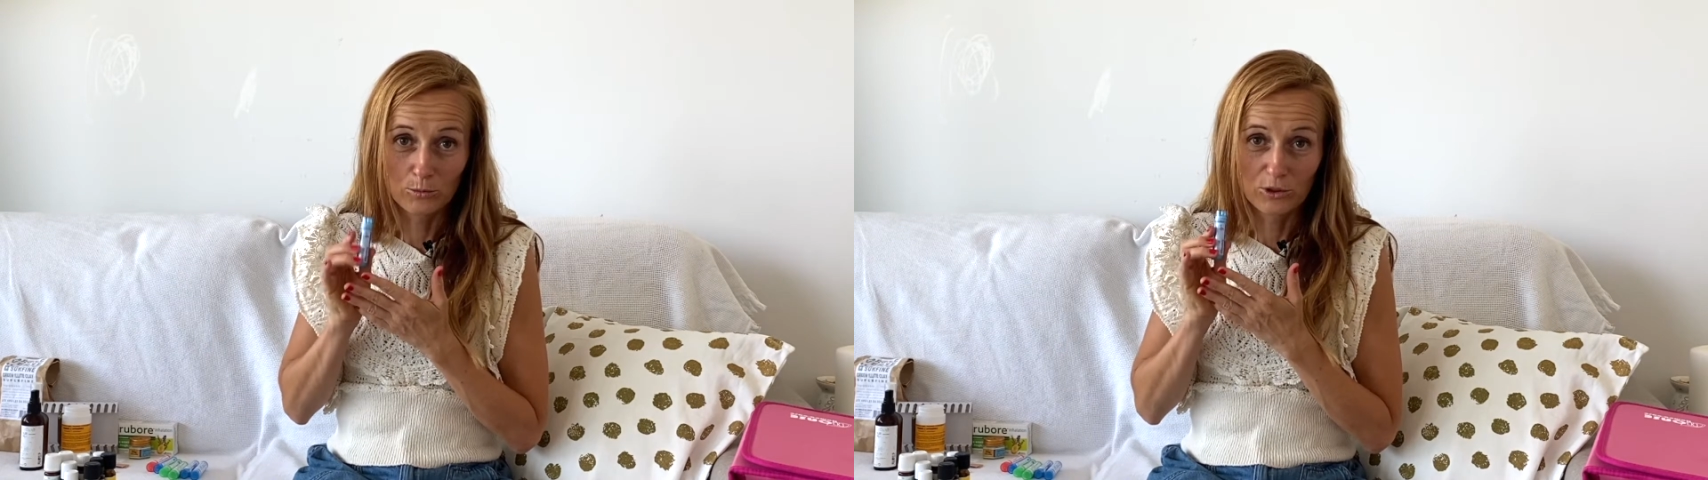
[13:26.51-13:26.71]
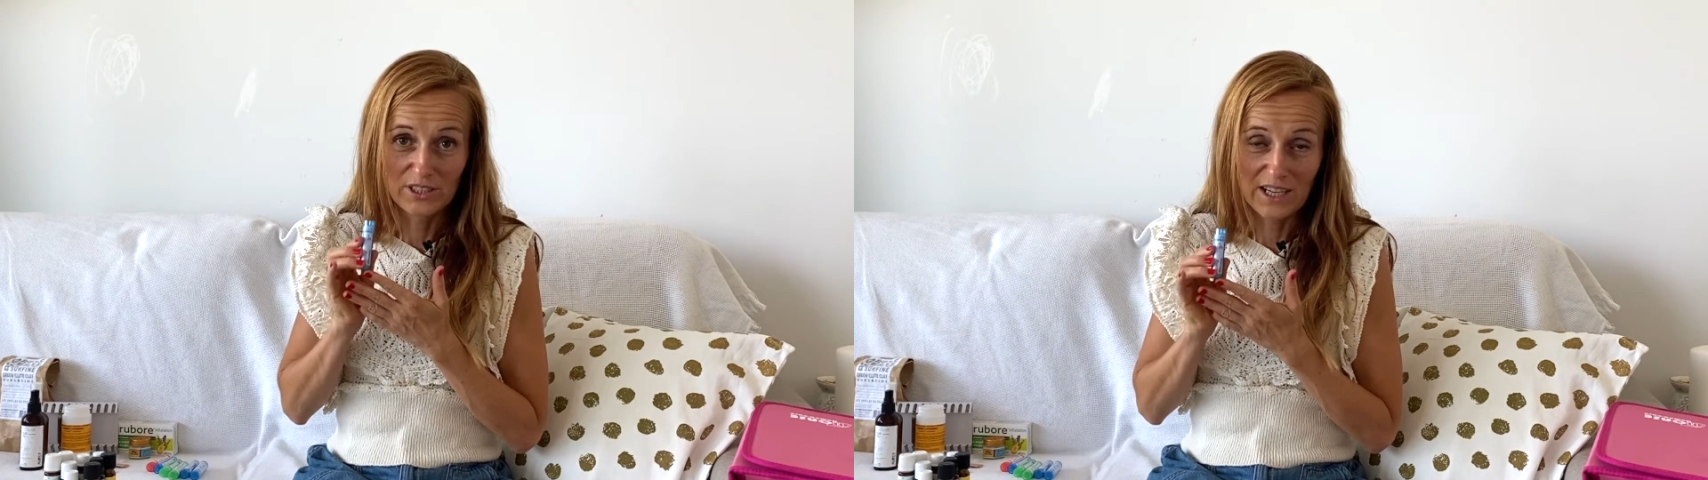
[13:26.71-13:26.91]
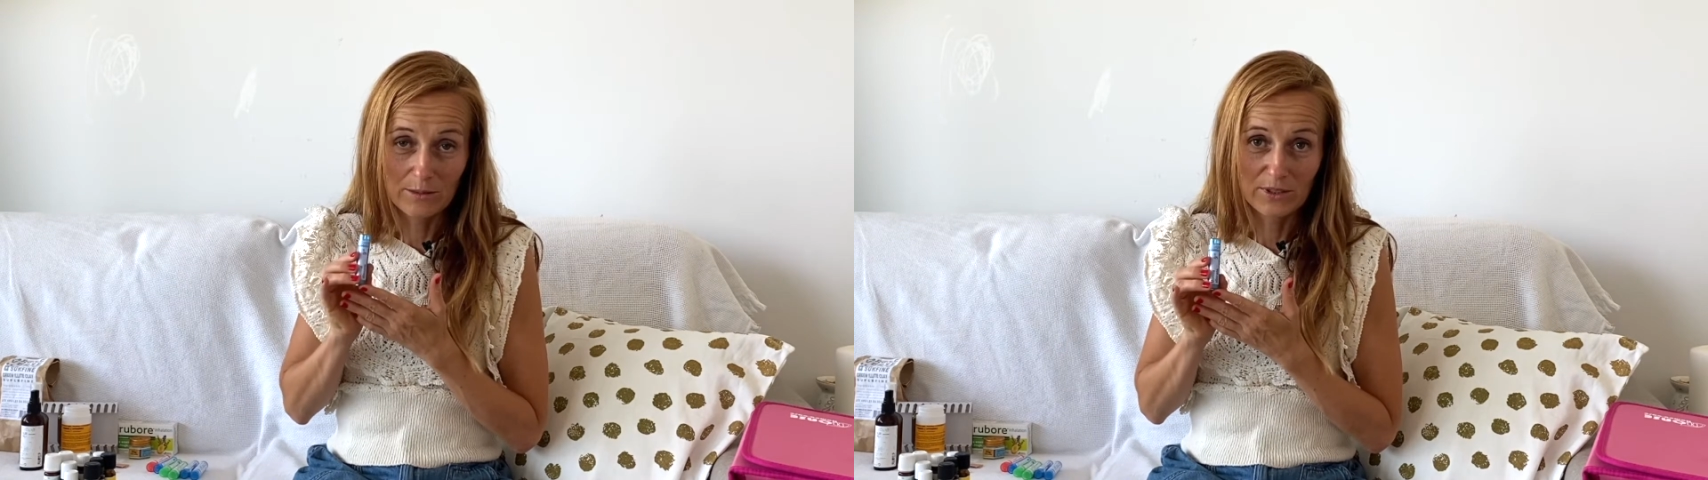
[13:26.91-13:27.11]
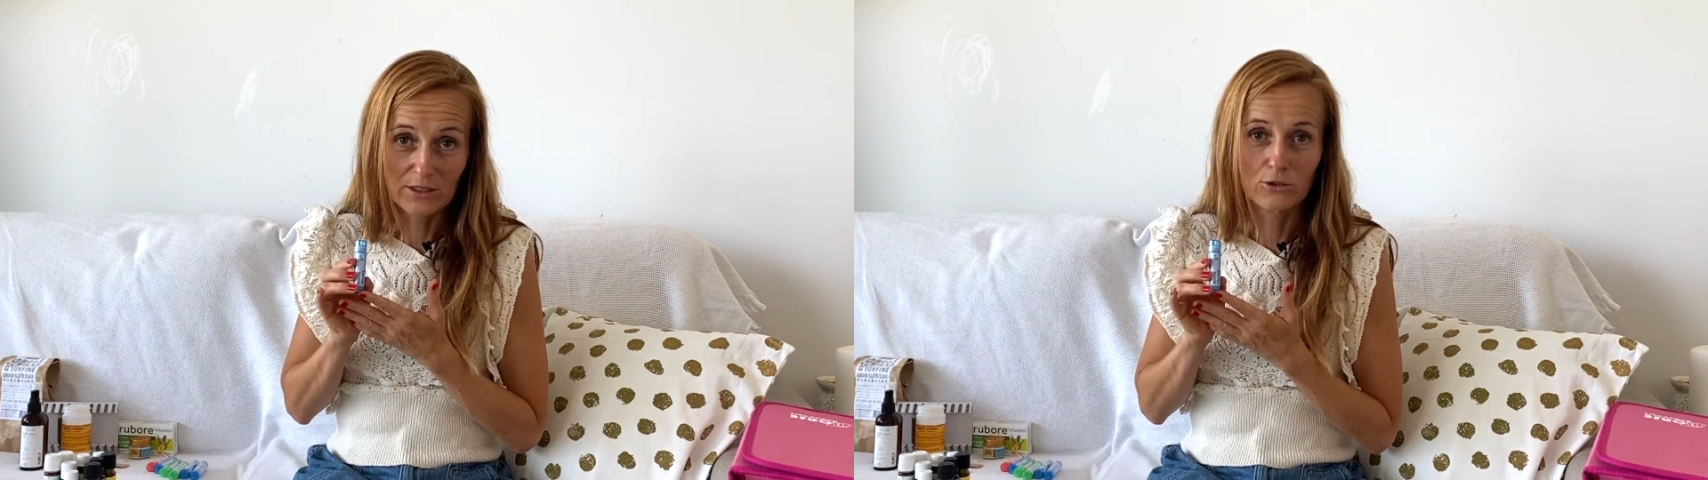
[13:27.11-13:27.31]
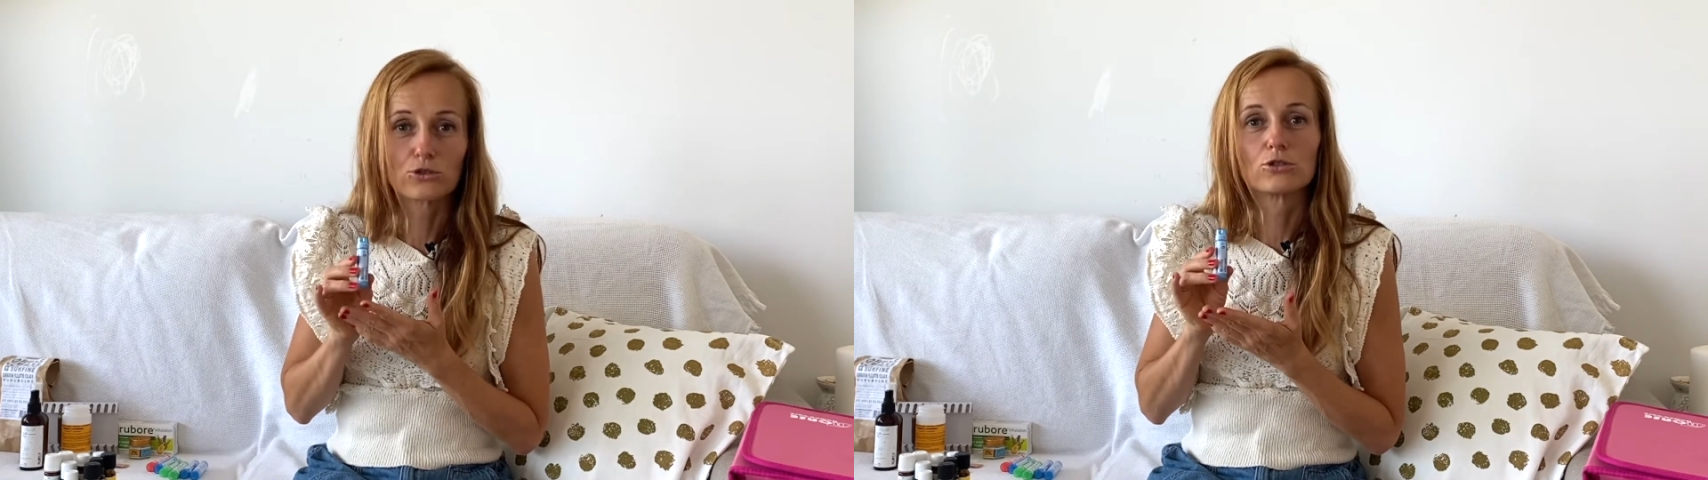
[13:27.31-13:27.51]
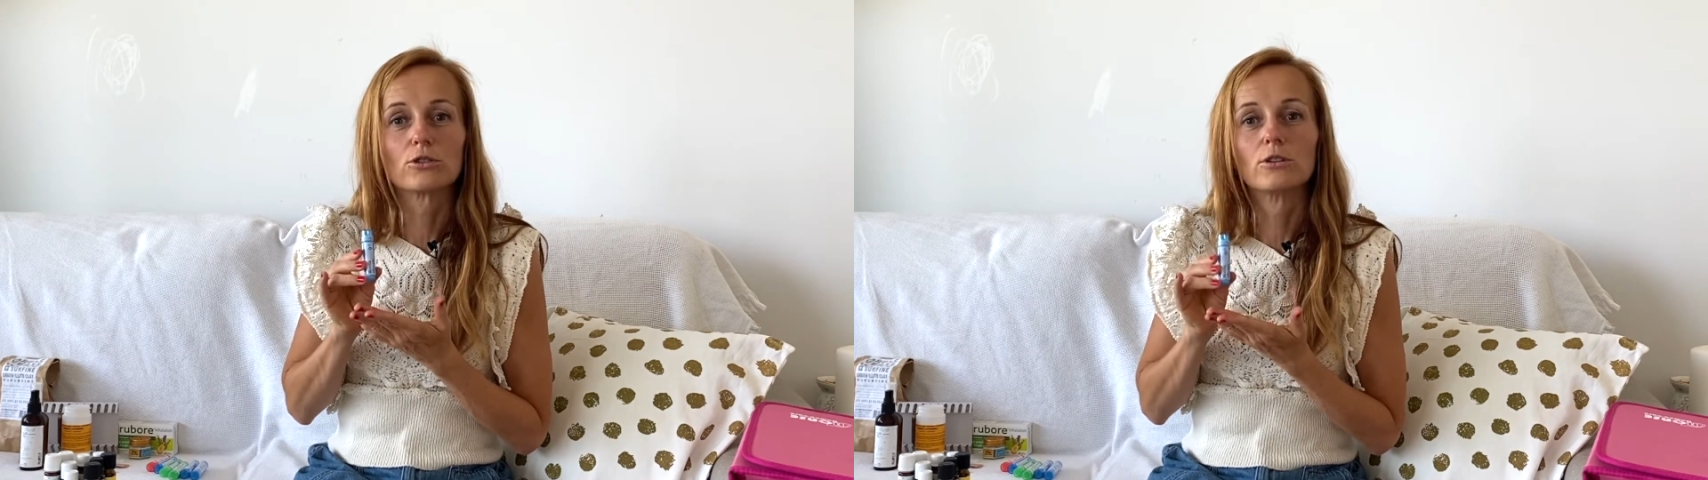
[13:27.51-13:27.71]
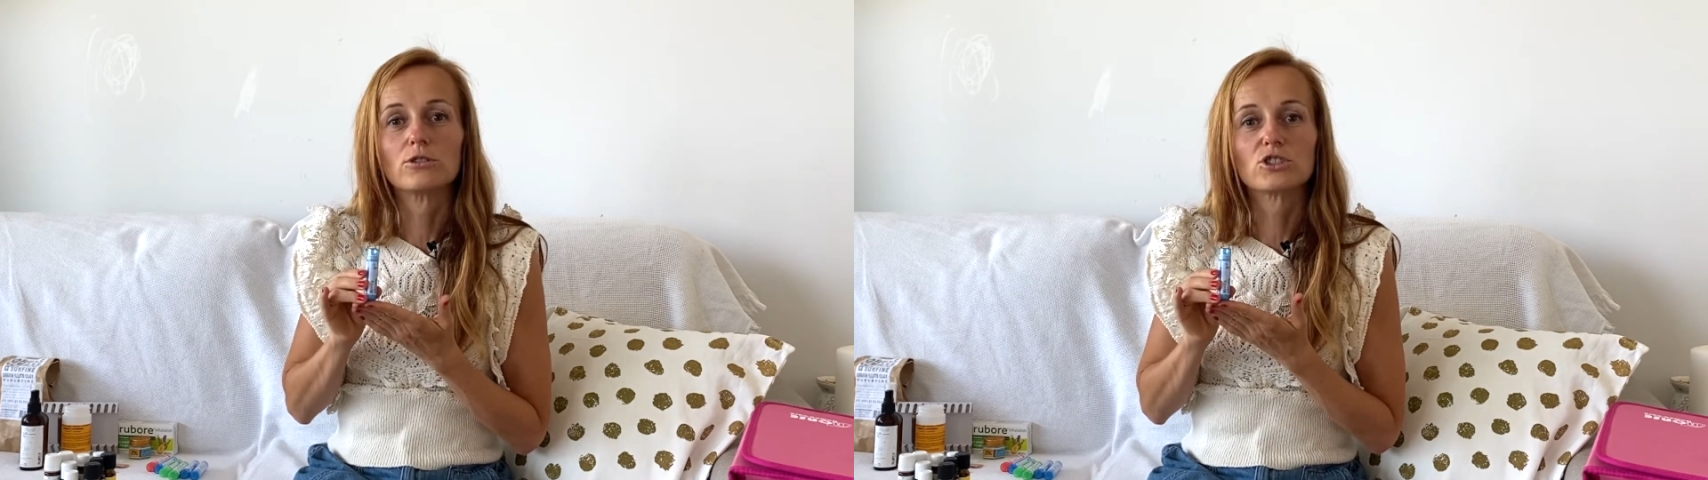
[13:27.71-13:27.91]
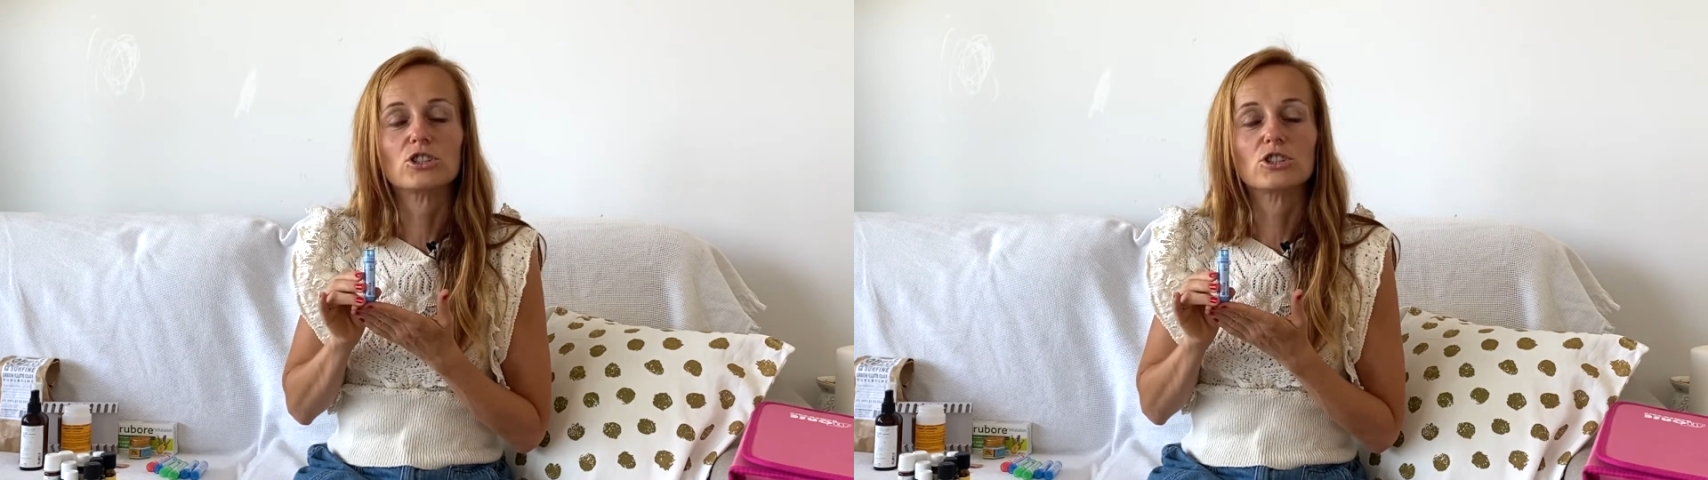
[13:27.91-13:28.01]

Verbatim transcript: Moni albicans, euh, je,